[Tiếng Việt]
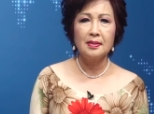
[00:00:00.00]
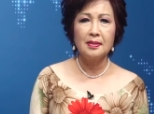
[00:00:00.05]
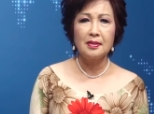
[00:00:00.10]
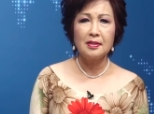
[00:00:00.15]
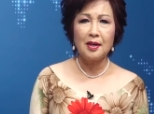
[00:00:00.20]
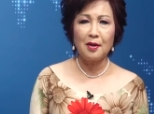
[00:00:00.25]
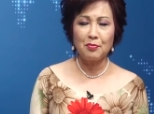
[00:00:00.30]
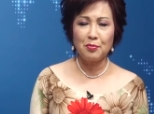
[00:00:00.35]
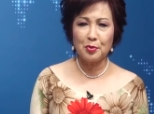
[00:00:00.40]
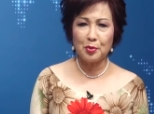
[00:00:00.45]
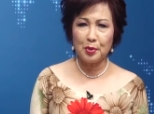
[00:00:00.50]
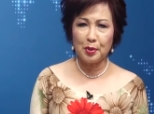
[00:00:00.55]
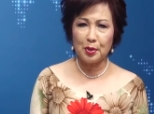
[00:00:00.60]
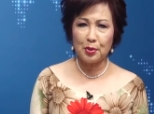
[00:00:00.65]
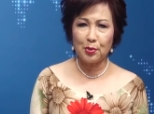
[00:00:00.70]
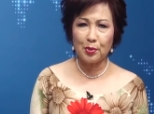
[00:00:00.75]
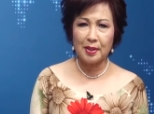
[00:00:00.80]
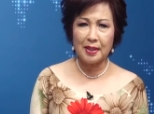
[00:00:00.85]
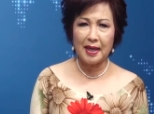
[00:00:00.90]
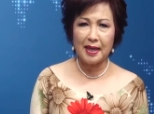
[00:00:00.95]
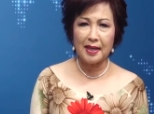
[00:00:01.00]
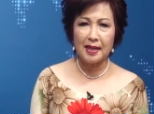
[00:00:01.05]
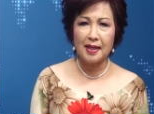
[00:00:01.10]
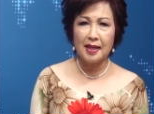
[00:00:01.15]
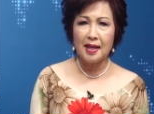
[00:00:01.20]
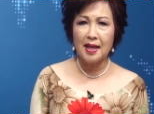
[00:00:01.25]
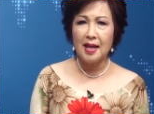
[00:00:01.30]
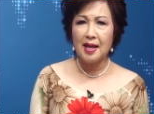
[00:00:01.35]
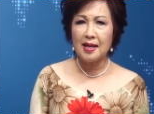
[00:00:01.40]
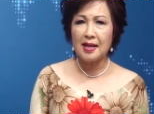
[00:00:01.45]
Trong cuối tuần này,
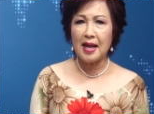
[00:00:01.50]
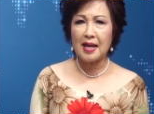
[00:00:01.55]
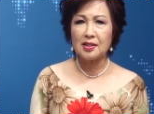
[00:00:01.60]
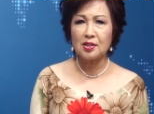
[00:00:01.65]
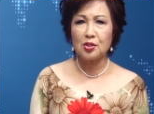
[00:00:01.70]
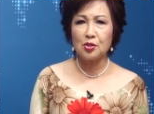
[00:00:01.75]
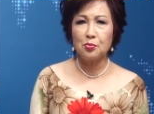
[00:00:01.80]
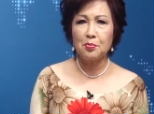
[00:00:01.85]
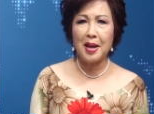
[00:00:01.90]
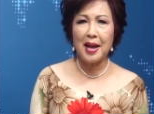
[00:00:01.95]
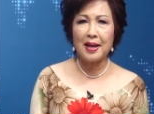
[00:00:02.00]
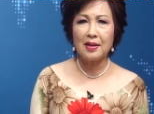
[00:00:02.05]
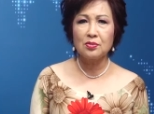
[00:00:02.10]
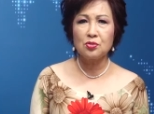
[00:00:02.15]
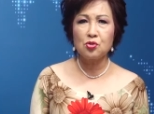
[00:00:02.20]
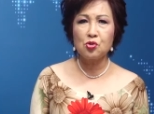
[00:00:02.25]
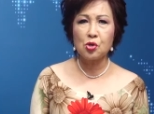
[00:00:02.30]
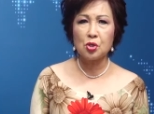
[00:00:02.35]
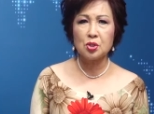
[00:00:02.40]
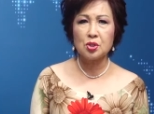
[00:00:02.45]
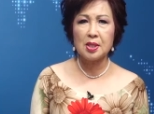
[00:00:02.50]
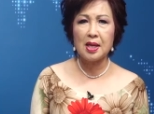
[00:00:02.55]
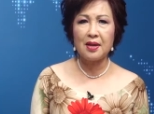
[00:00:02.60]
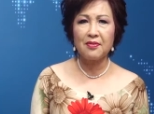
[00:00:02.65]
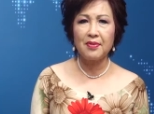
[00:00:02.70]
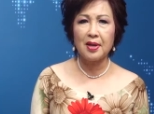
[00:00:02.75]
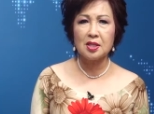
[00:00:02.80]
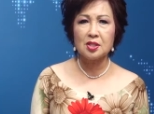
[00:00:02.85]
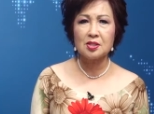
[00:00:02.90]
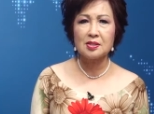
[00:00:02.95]
các tiểu bang Georgia
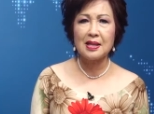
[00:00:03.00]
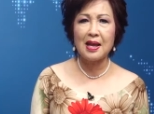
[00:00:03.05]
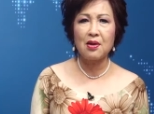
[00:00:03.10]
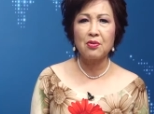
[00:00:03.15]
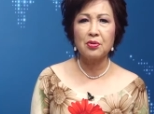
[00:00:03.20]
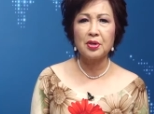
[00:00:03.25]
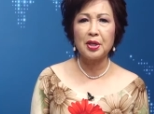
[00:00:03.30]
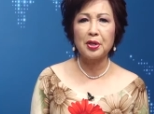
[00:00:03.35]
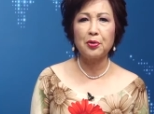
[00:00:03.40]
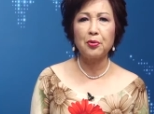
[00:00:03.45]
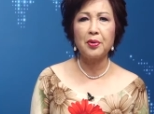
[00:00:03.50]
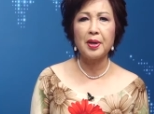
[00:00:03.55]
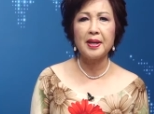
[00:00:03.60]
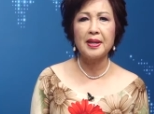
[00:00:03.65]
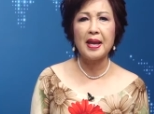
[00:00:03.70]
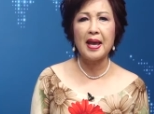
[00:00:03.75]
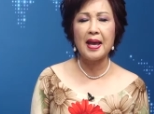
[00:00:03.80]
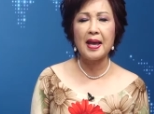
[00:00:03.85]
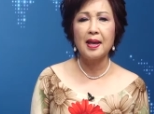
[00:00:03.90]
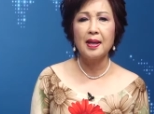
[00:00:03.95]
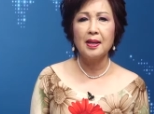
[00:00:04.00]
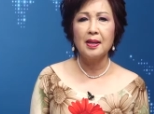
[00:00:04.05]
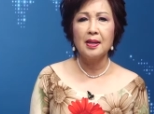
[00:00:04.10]
và South Carolina